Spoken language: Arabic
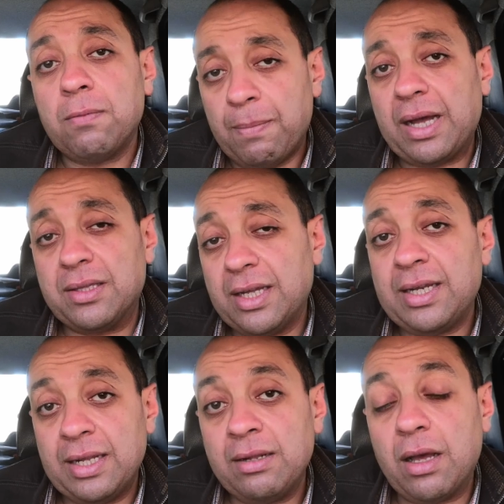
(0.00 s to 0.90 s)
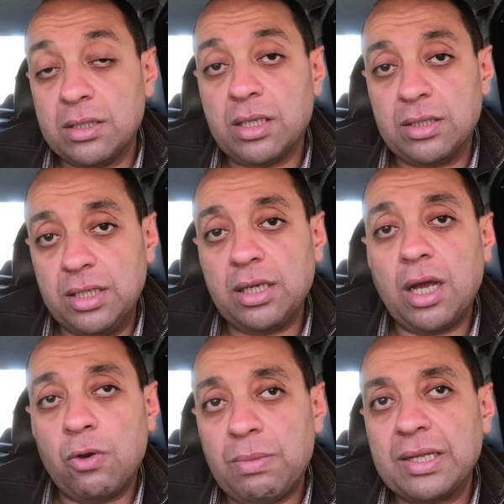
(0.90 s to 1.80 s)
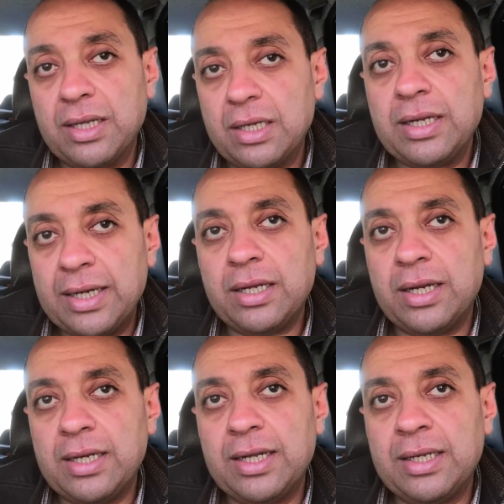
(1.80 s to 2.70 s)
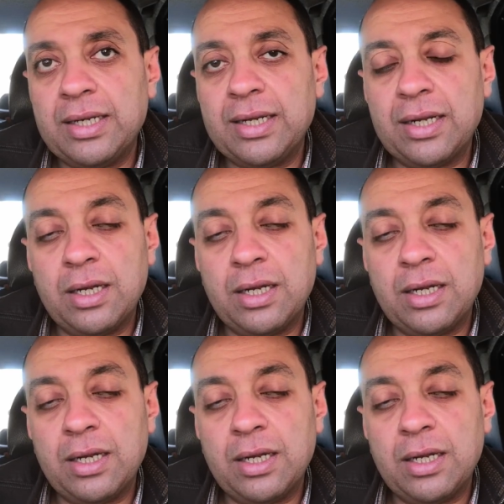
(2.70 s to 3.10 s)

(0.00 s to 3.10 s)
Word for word: بعض الاساطير او بعض الـ الـ الـ